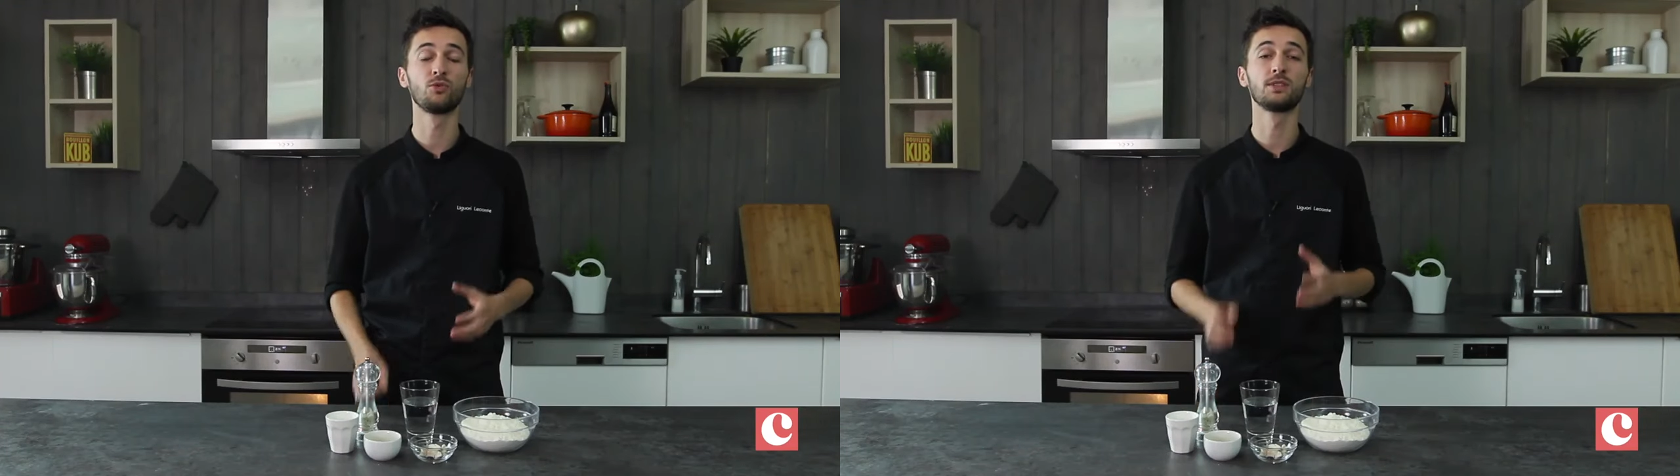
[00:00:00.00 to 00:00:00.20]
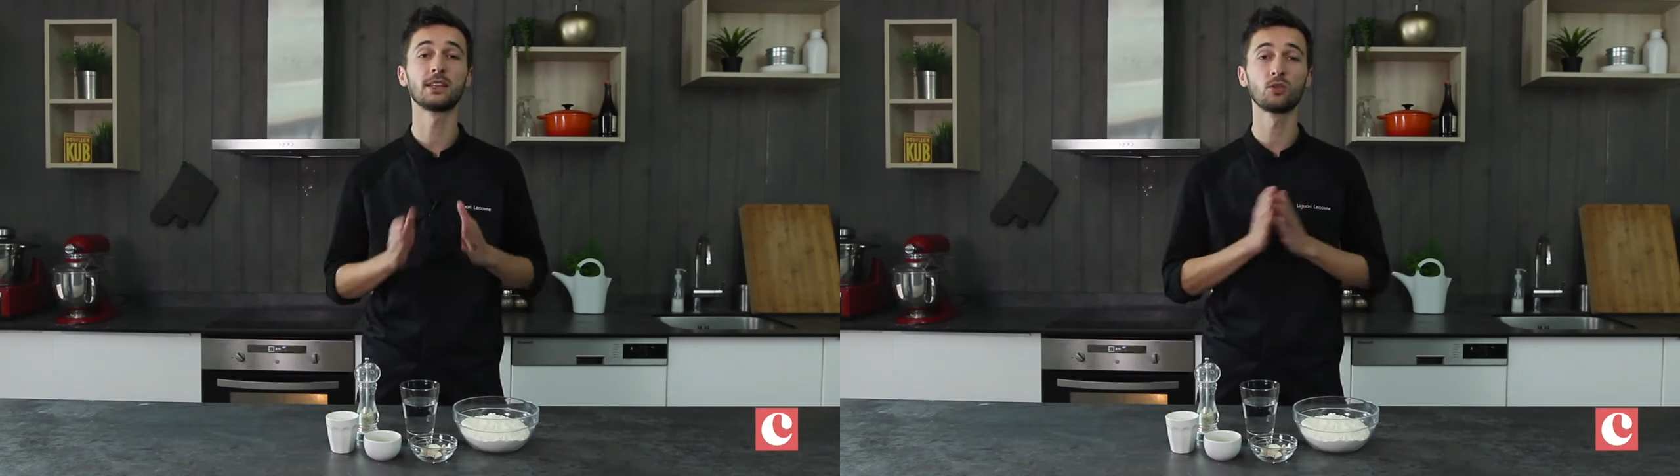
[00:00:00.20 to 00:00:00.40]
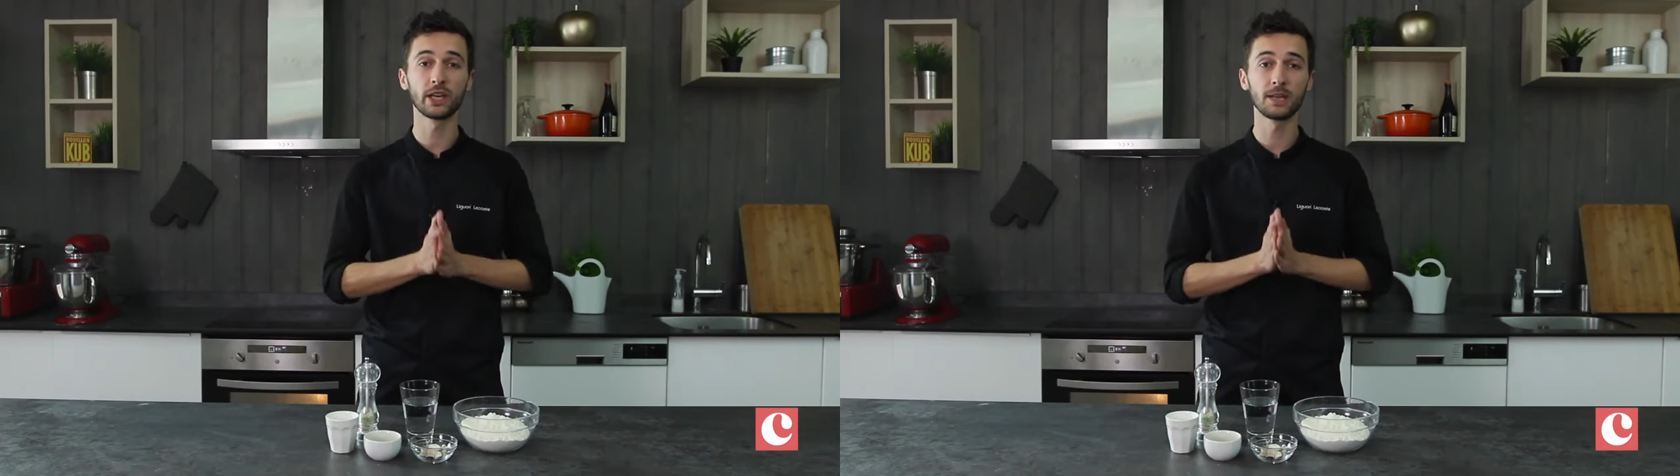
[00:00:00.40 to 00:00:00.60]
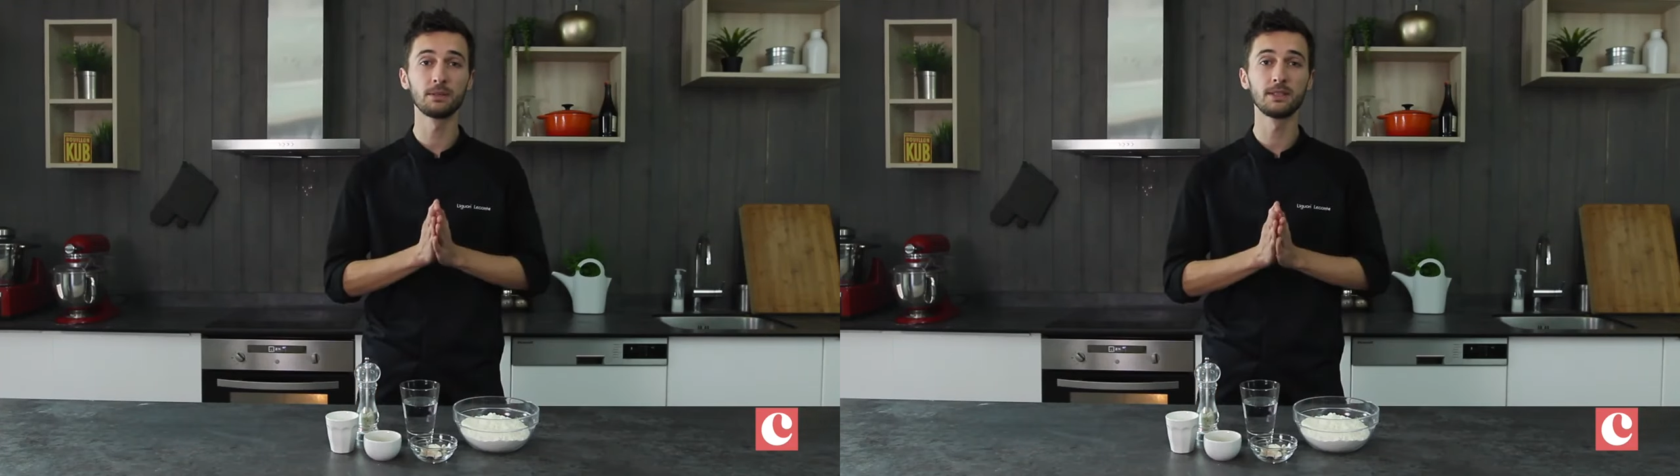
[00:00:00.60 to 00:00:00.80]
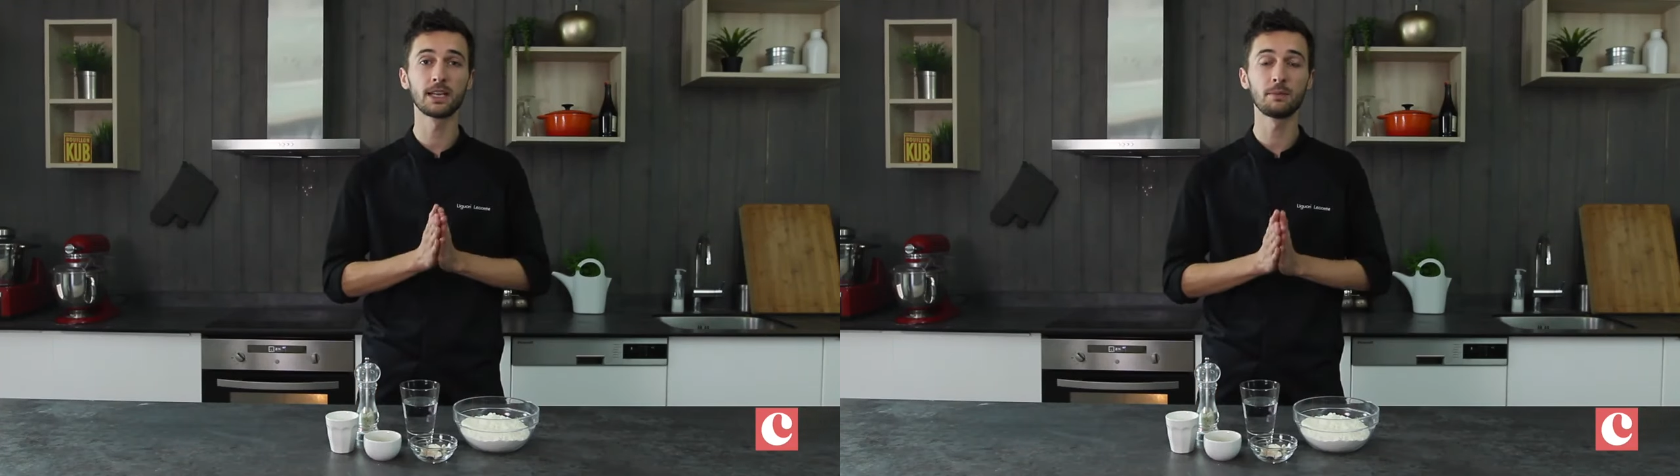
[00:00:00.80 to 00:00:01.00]
Vous adorez la
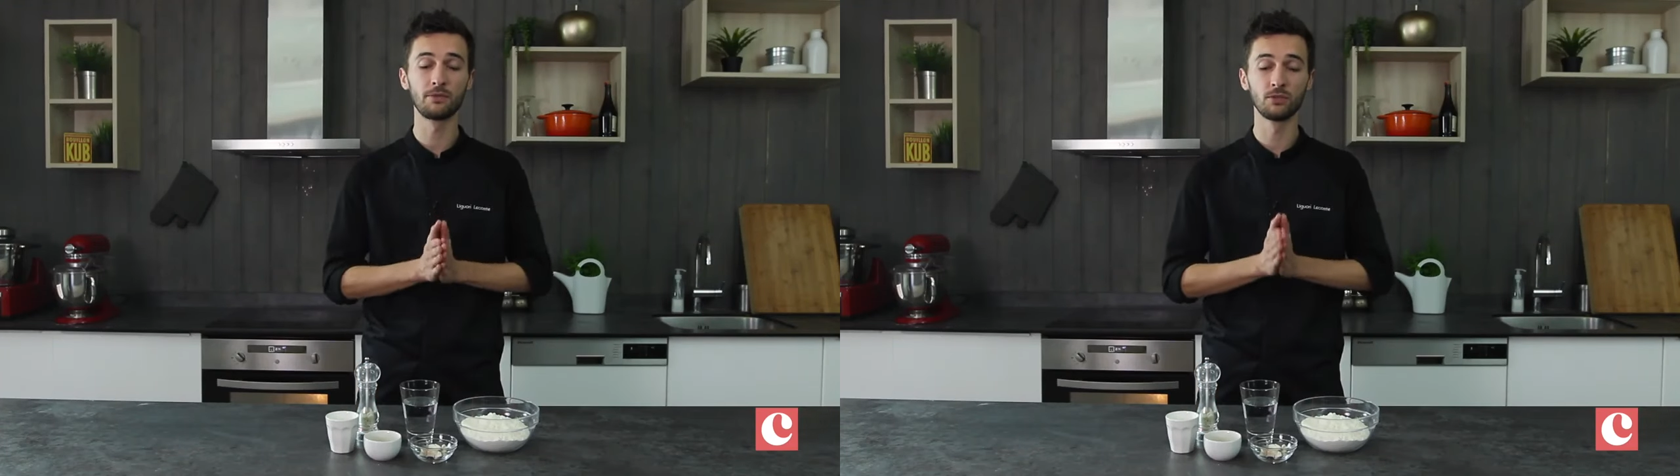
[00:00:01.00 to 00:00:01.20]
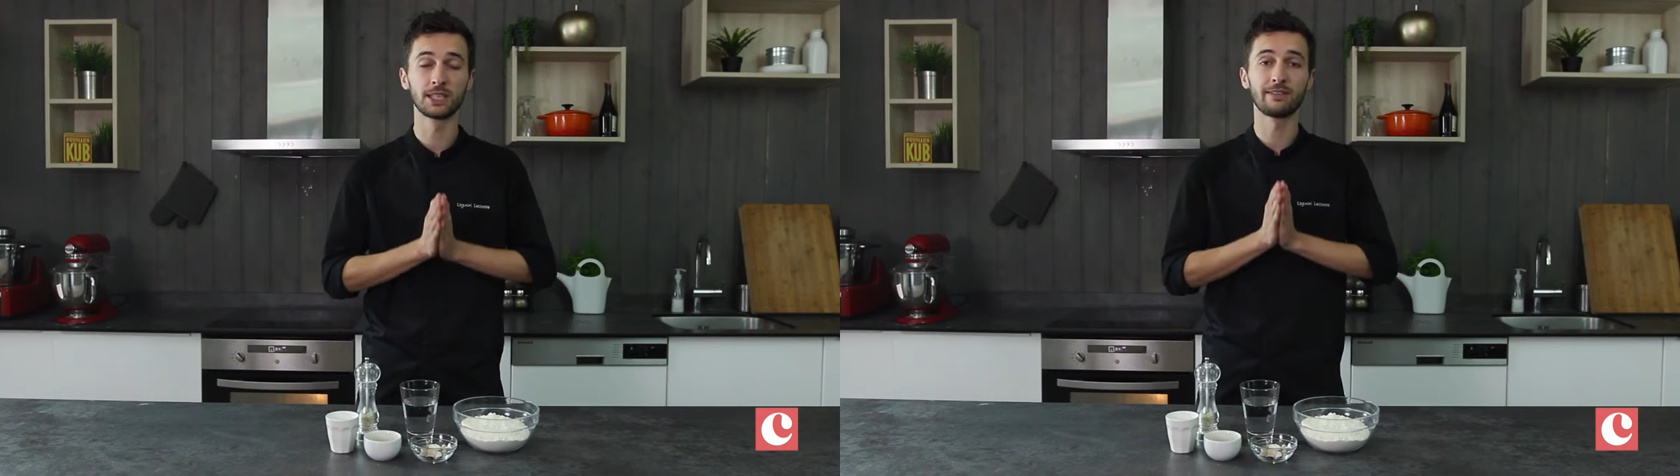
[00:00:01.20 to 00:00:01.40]
pizza, mais vous ne